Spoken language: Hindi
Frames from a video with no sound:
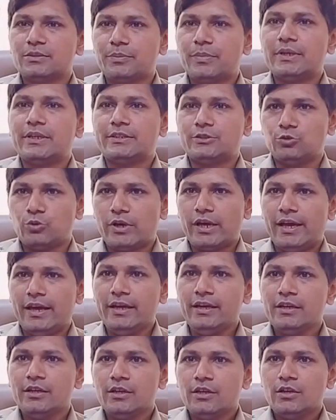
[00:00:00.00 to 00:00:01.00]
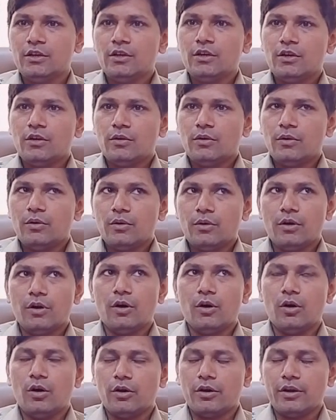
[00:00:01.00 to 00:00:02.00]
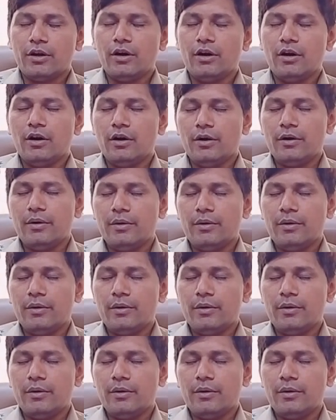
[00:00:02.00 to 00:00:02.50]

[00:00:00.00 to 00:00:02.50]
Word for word: केसेस बन चुके हैं और